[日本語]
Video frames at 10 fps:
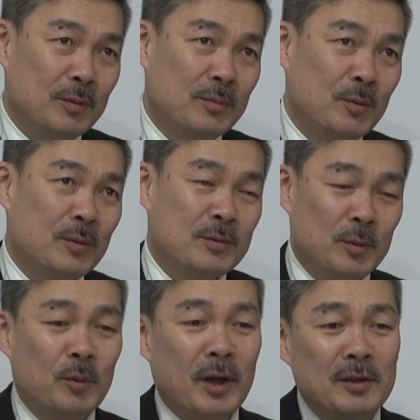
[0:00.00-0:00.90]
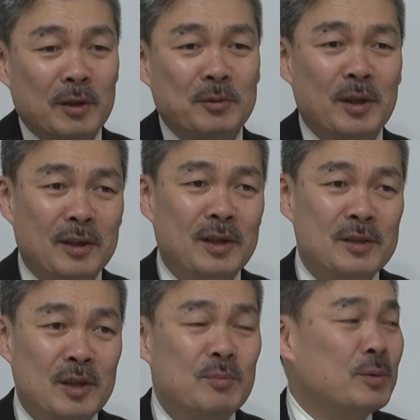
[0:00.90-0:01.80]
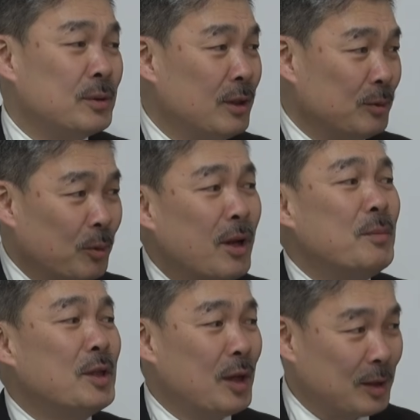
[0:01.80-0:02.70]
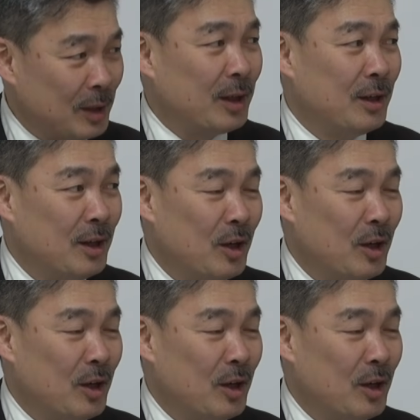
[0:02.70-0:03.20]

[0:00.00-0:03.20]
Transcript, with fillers: もうそこら辺にあるデータ全部どれ見たって、